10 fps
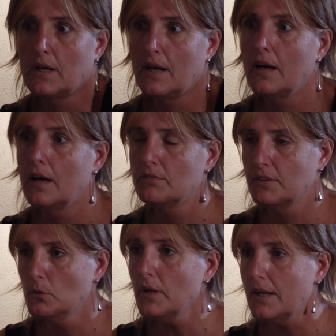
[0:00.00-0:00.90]
una
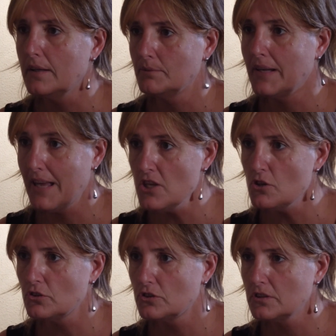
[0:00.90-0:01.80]
figura sí,
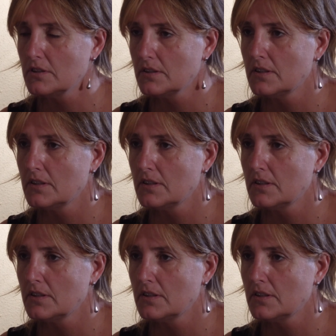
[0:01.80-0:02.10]
ellos.